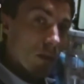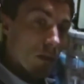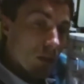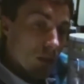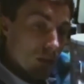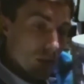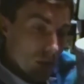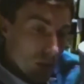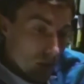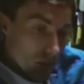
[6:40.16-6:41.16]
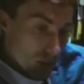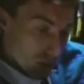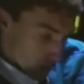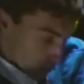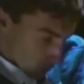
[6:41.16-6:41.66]
Sergei
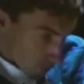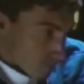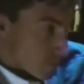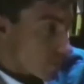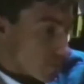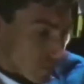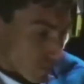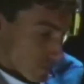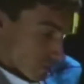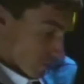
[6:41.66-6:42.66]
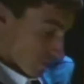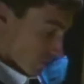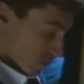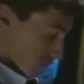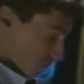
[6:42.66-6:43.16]
Krikalev war nie Mitglied der
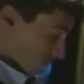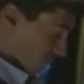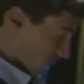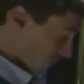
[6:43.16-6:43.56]
Kommunistischen